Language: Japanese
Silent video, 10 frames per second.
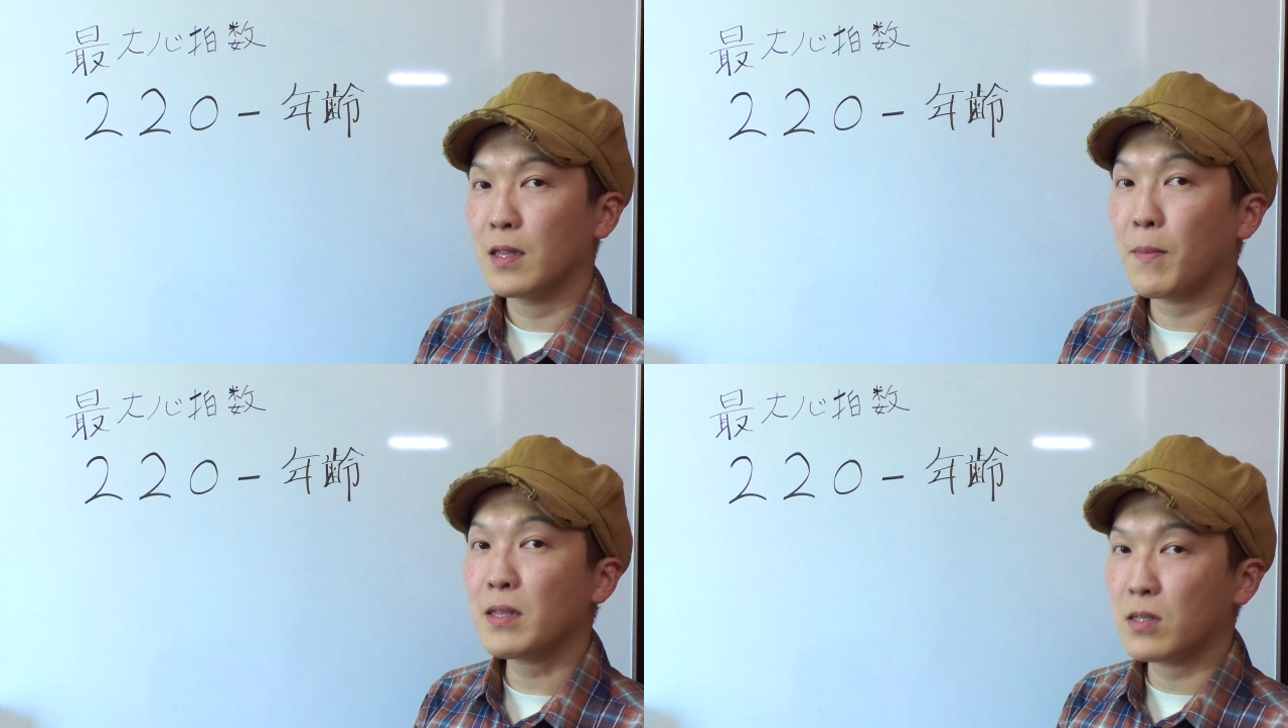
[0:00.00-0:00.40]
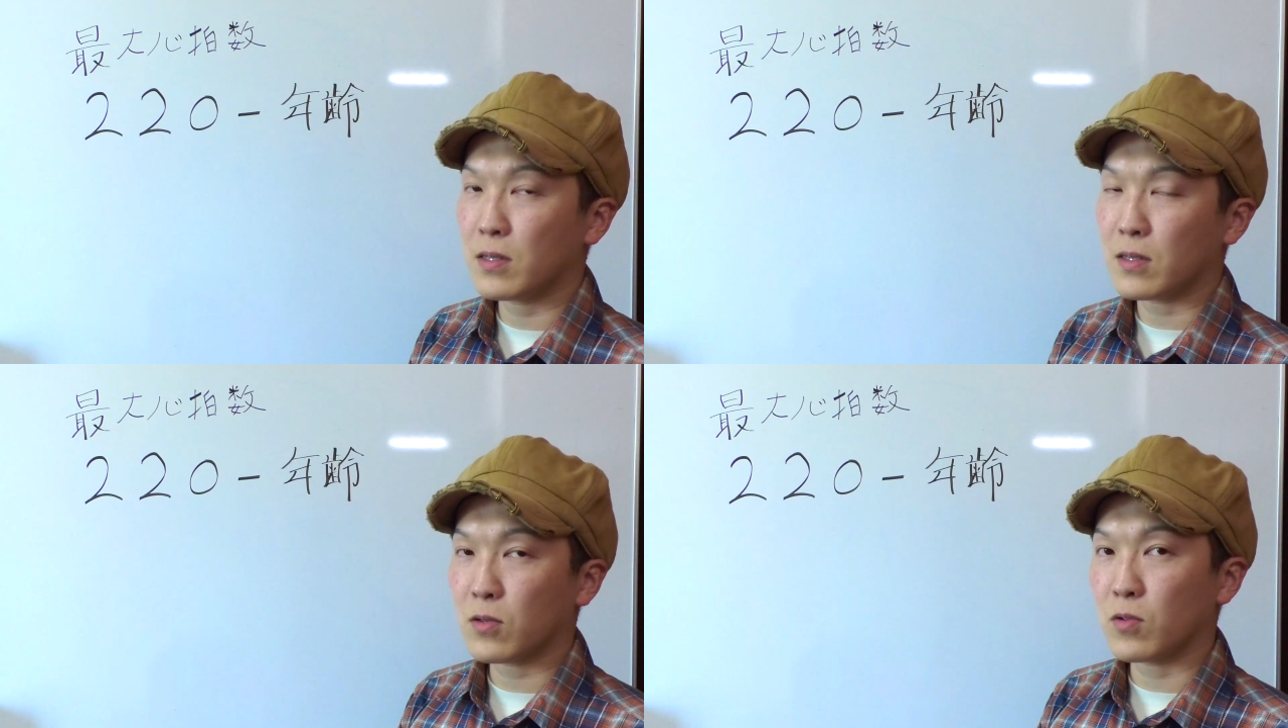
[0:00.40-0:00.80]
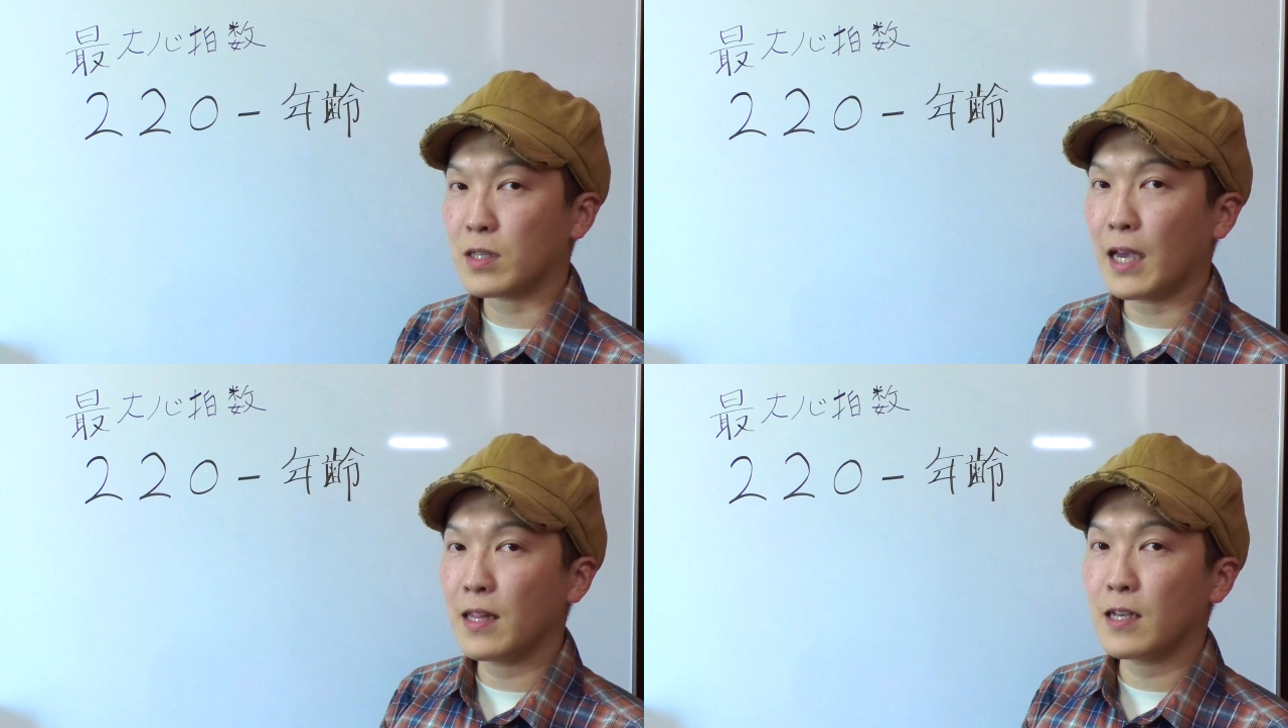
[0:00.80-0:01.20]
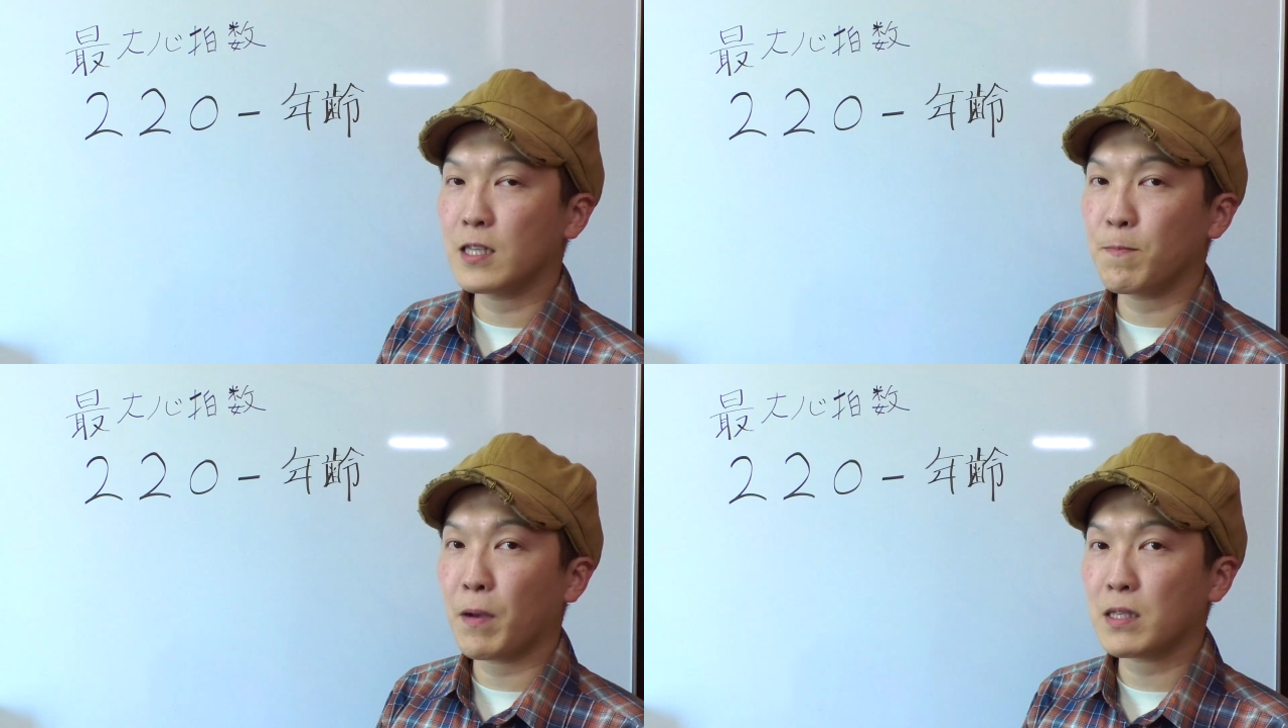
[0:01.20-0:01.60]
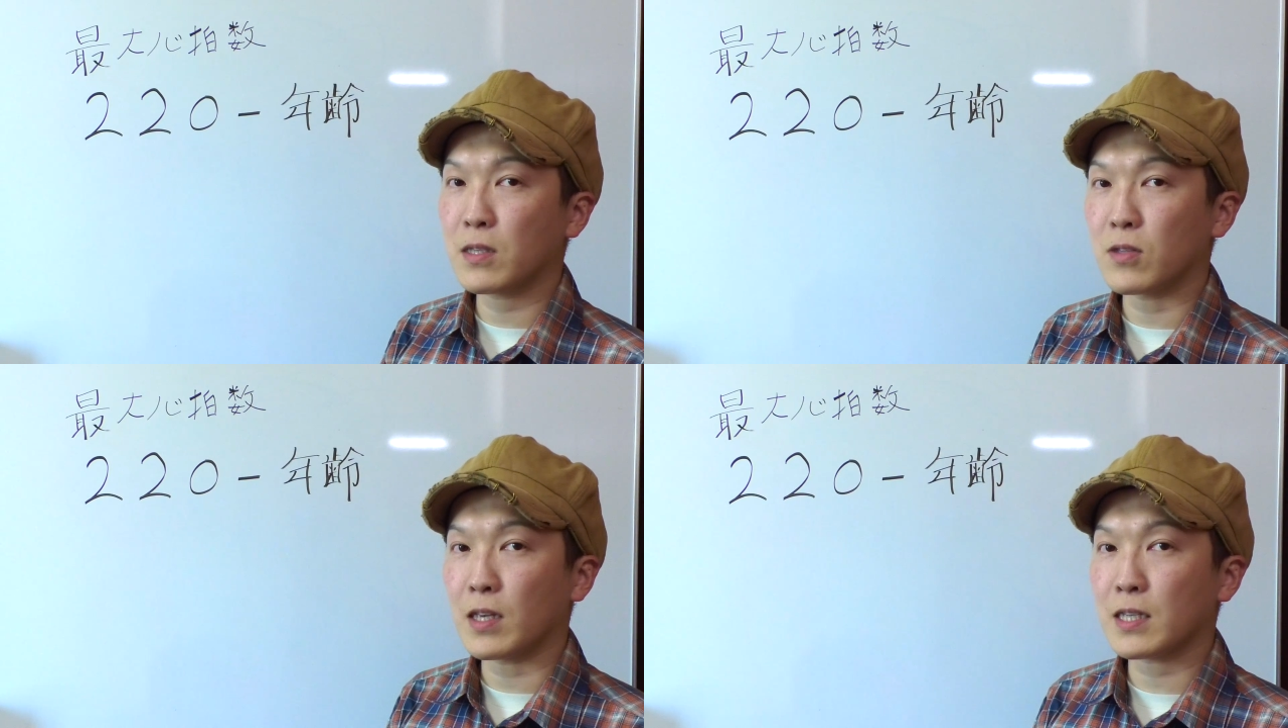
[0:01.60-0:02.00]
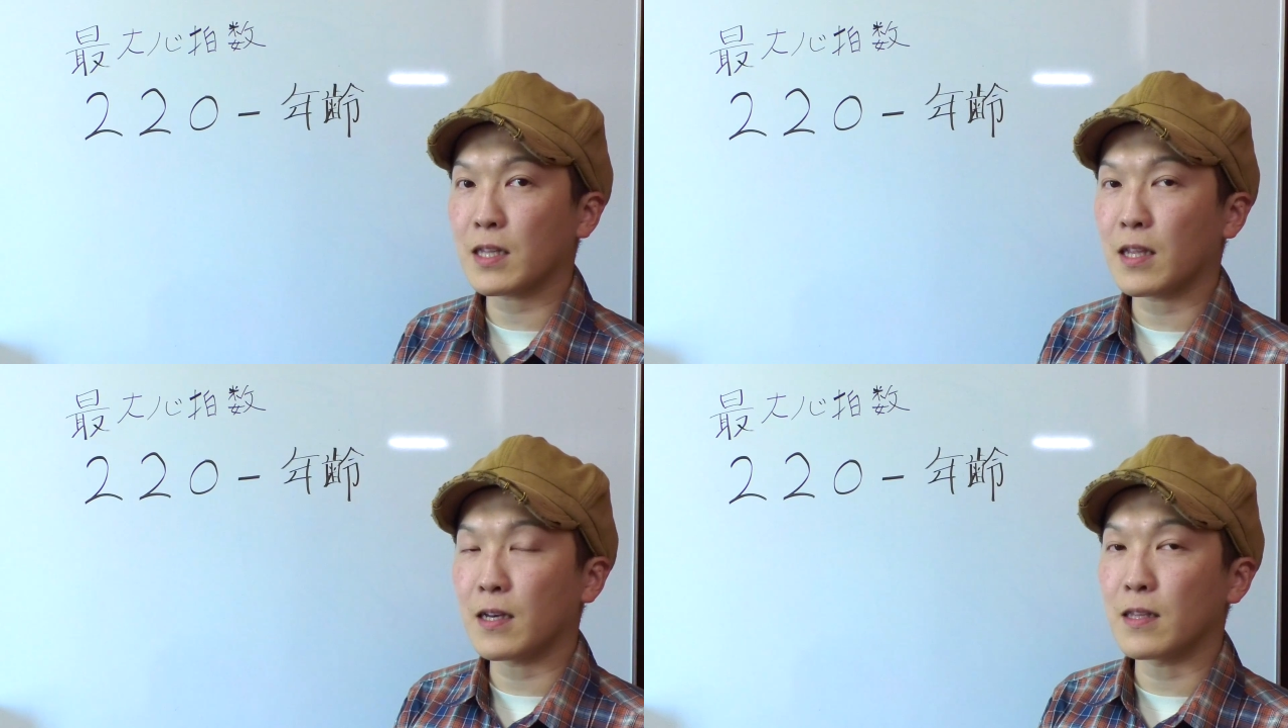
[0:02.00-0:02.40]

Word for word: まずその最大心拍数の出し方な